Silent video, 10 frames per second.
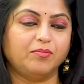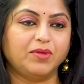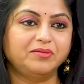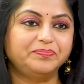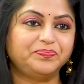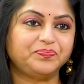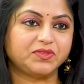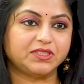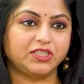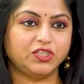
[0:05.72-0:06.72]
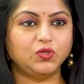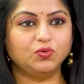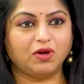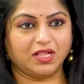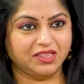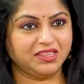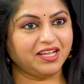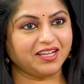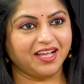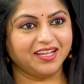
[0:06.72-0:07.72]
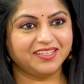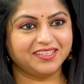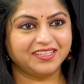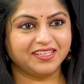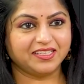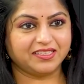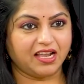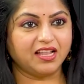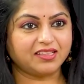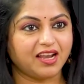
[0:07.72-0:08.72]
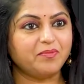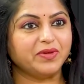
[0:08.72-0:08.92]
అమ్మా ఇల్లు అందంగా తల తల